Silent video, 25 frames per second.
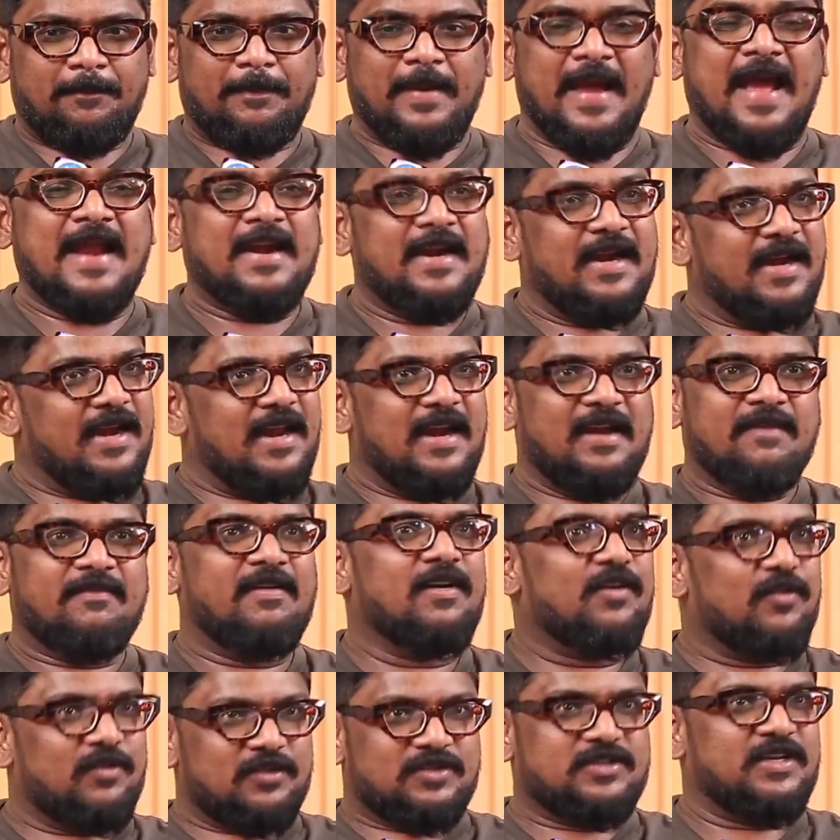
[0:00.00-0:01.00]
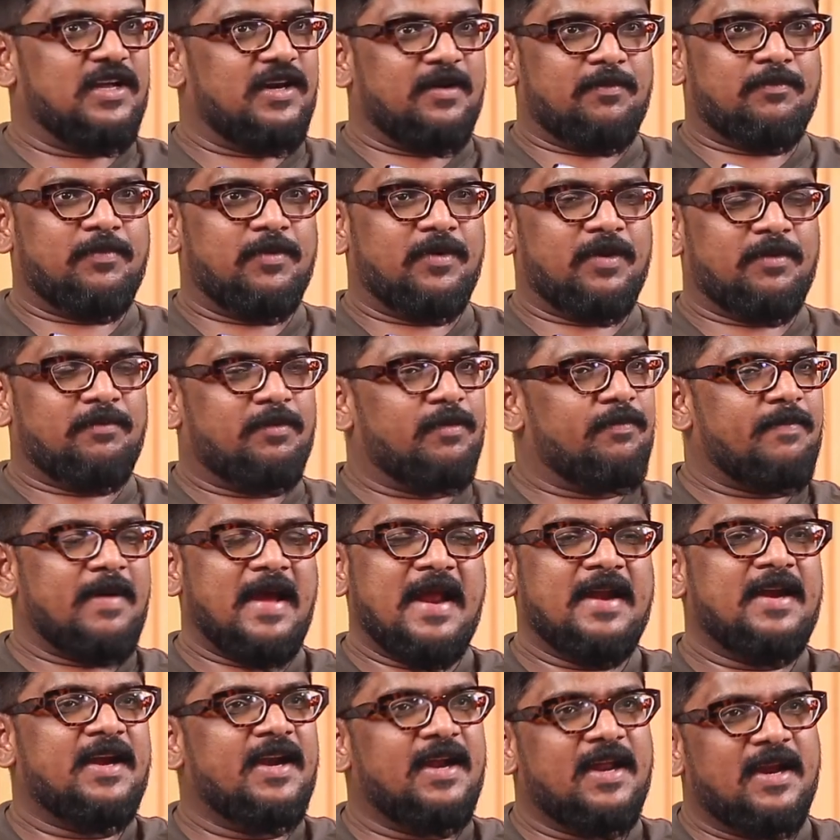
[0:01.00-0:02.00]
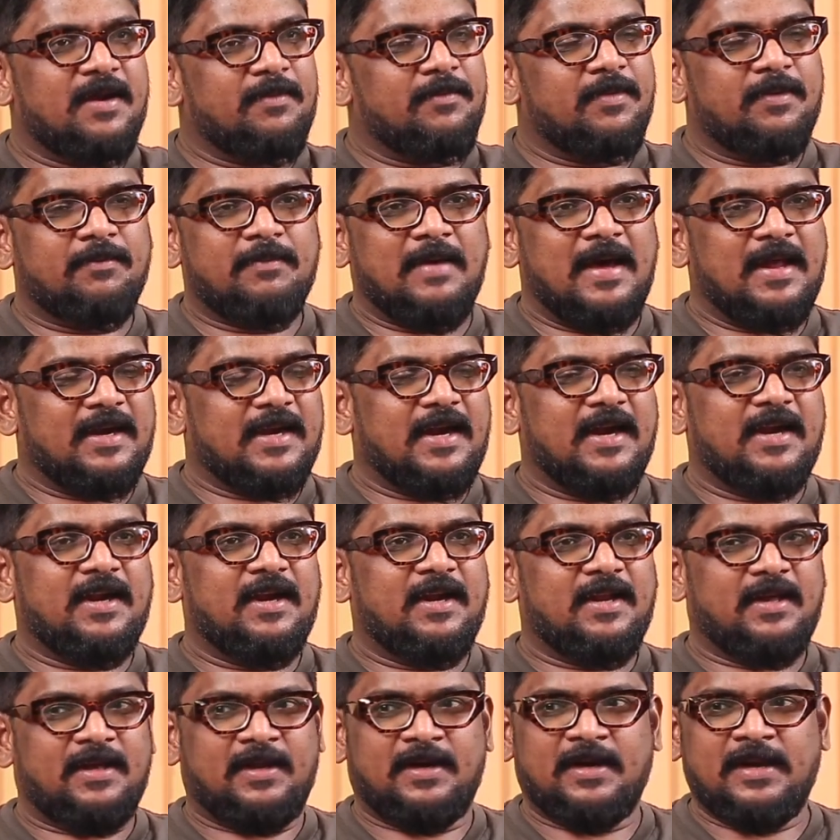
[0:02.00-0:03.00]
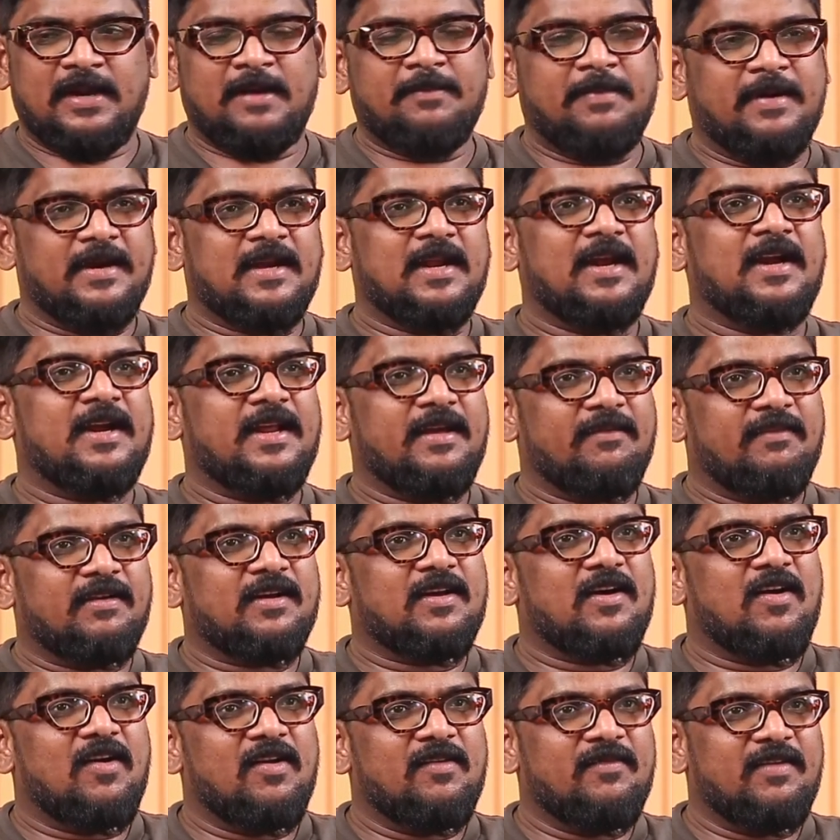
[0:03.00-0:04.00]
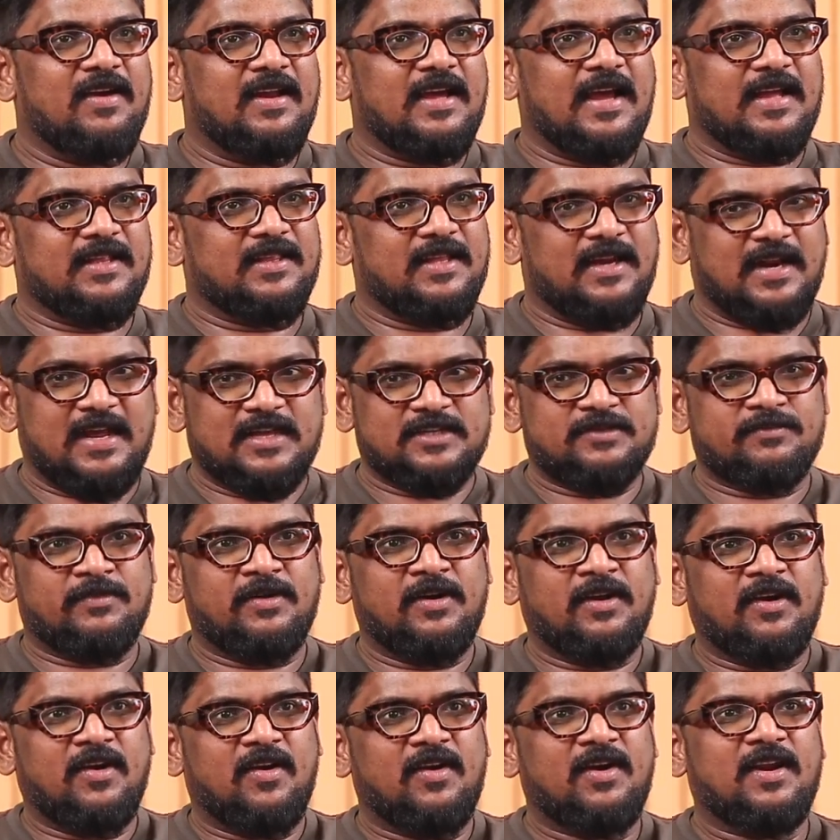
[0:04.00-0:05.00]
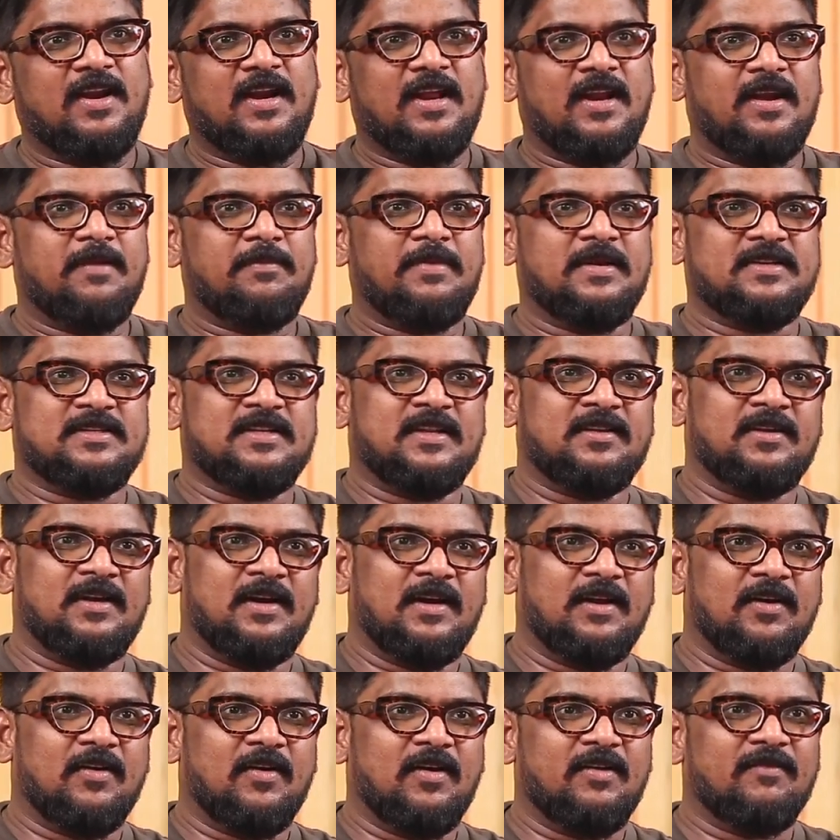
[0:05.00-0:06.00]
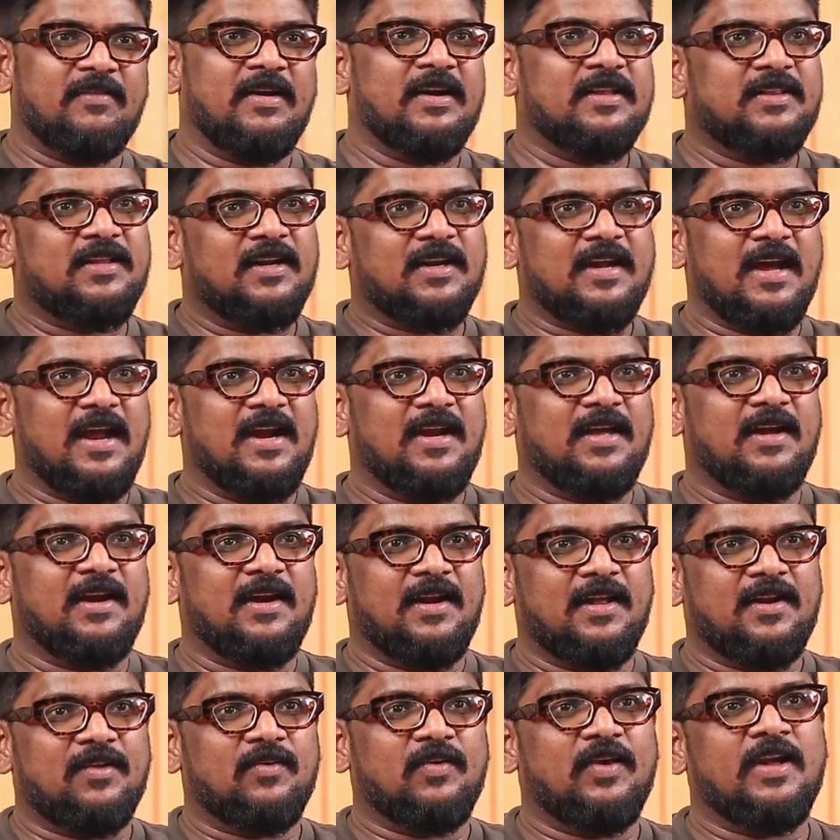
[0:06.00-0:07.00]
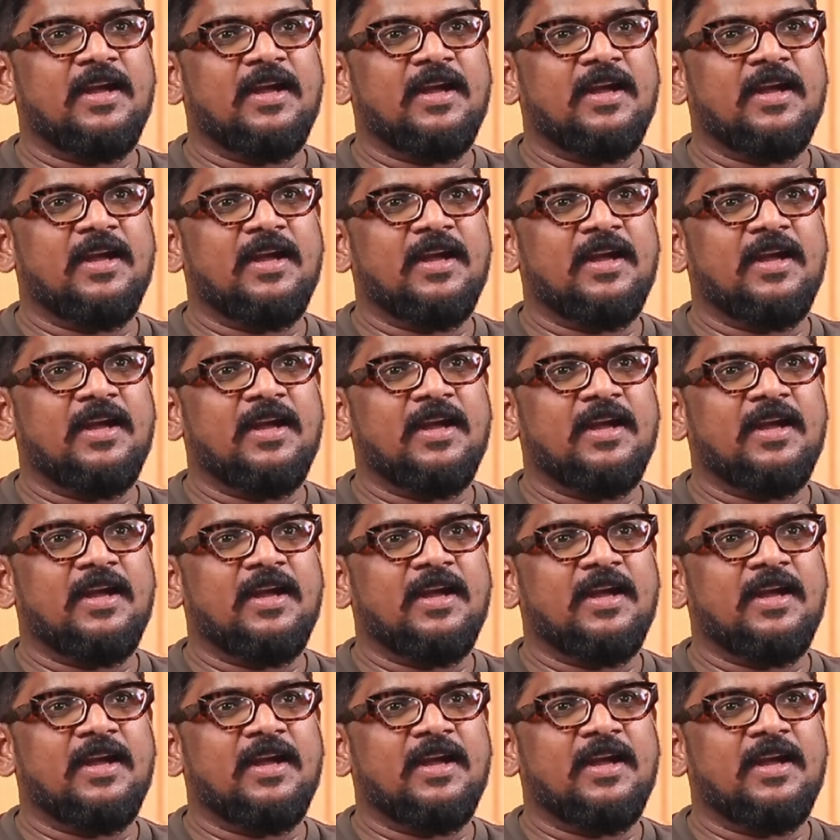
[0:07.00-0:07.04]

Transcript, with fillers: పాన్ ఇండియా లెవెల్కి వచ్చారు ఇప్పుడు ఇప్పుడు పాన్ ఇండియన్ మార్కెట్ని నిలబెట్టాలంటే ఎవరు కావాలి వీళ్ళకి అయితే రాజమౌళి కావాలి లేదా ప్రశాంత్ నీళ్ళు కావాలి వాళ్ళిద్దరు ఖాళీగా లేరు